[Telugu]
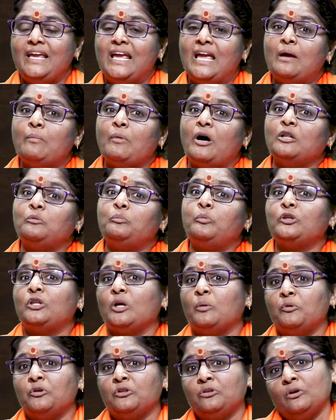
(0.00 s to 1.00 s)
ఏం
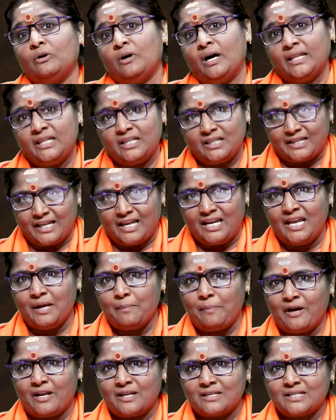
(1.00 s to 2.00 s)
అద్భుతం ఉందో అది
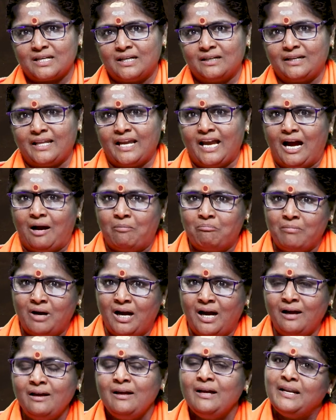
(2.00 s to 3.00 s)
తెలియపరచంటే అమ్మా